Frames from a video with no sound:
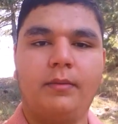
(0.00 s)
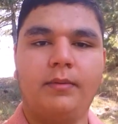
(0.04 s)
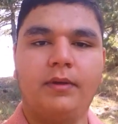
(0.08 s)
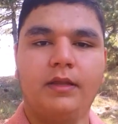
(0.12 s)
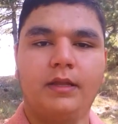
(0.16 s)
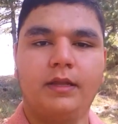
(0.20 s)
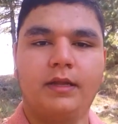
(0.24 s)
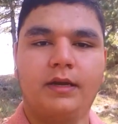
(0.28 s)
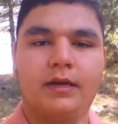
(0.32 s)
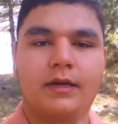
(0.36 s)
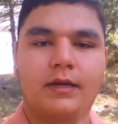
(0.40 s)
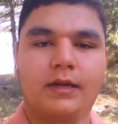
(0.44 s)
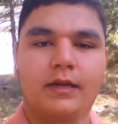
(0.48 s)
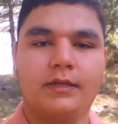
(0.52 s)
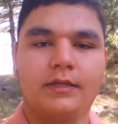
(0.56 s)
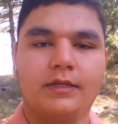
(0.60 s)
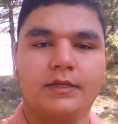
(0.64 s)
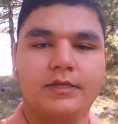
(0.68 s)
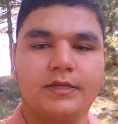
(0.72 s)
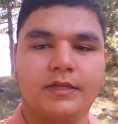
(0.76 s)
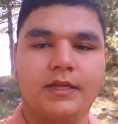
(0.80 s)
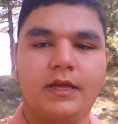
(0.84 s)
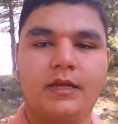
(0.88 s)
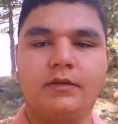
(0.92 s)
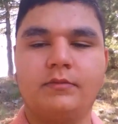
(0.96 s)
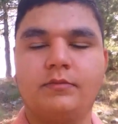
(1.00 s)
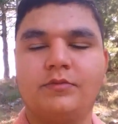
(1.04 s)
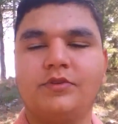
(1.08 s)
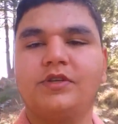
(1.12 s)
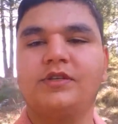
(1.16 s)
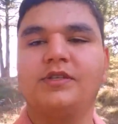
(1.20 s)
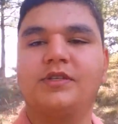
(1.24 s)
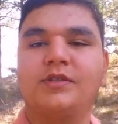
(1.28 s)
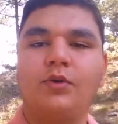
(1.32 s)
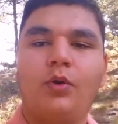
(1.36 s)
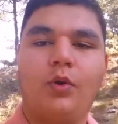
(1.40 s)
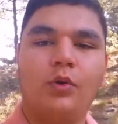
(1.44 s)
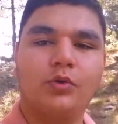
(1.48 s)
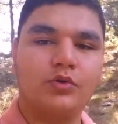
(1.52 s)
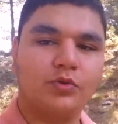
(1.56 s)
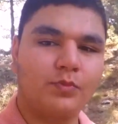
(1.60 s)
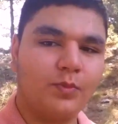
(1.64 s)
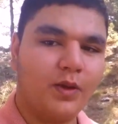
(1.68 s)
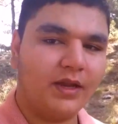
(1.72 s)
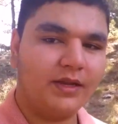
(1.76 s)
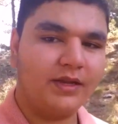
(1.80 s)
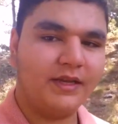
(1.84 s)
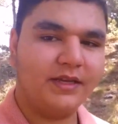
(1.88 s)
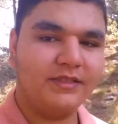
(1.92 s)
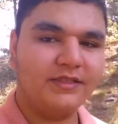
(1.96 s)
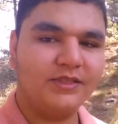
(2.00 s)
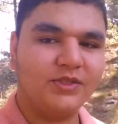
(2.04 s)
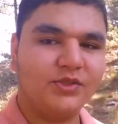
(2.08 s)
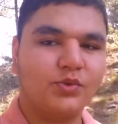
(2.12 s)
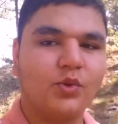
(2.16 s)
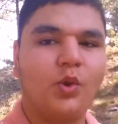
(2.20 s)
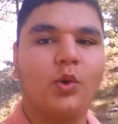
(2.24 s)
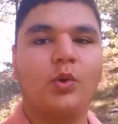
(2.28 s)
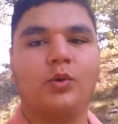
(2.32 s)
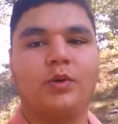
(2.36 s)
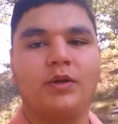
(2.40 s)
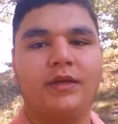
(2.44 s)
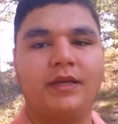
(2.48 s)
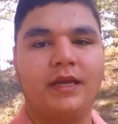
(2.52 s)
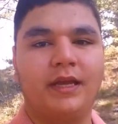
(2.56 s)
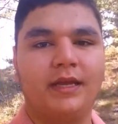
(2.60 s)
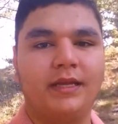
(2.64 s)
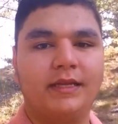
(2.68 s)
Merhabalar arkadaşlar. Burası Osmaniye'nin Zorkun